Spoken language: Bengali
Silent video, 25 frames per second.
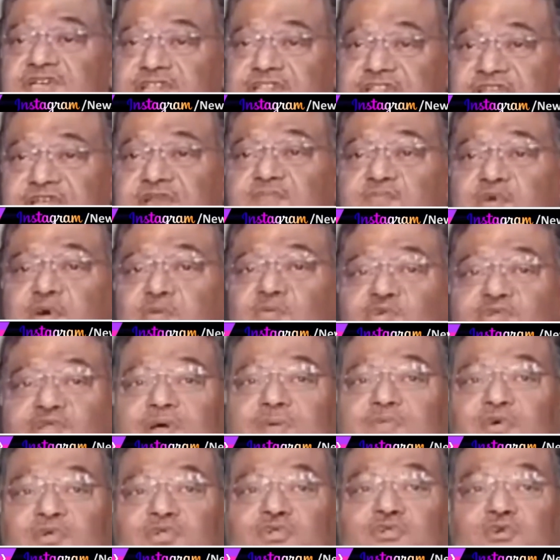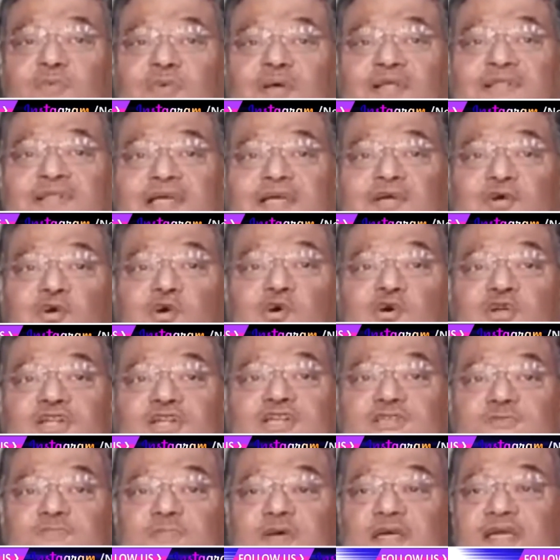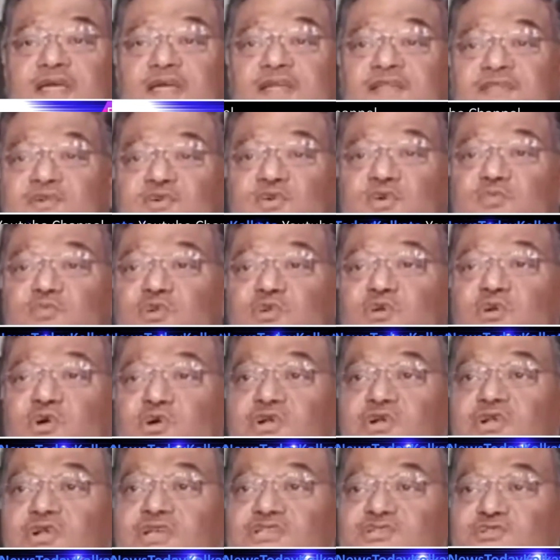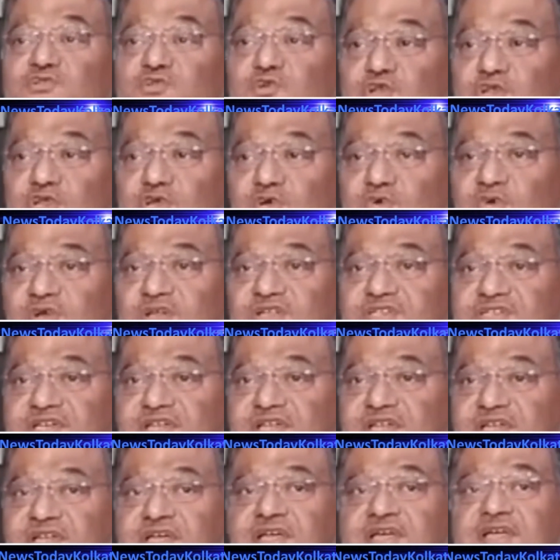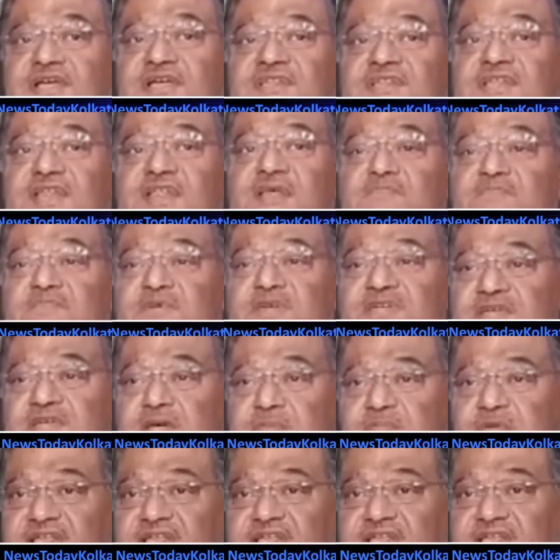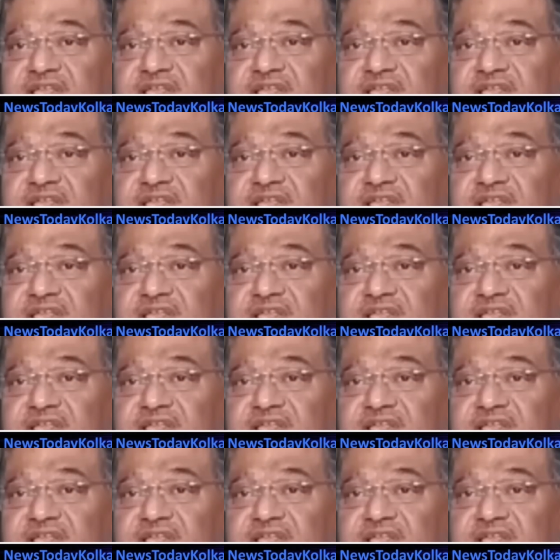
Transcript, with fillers: সেদিন মমতা বন্দ্যোপাধ্যায় কংগ্রেস ভেঙে তৃণমূল কংগ্রেস তৈরি করেছেন তিনি বিজেপি